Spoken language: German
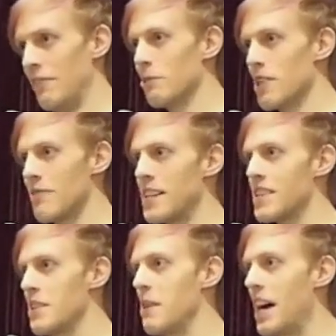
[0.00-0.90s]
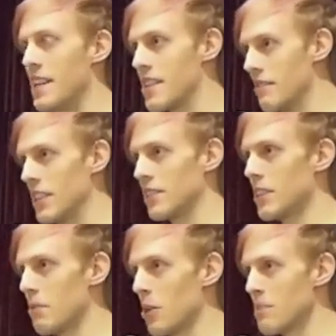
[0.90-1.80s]
wo das Wasser immer heißer wird
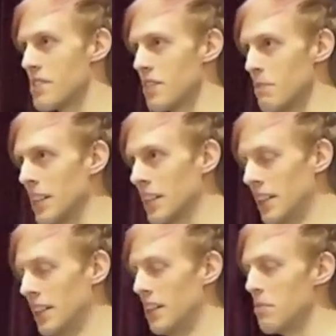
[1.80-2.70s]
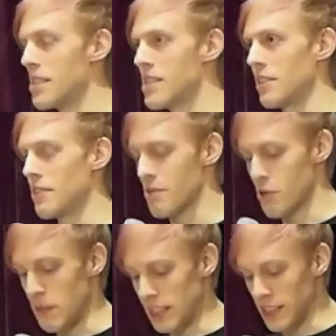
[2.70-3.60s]
und er bekommt es nicht mit, bis es irgendwann zu
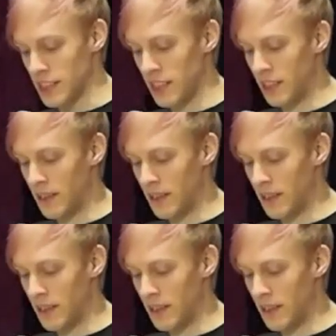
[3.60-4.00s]
spät ist.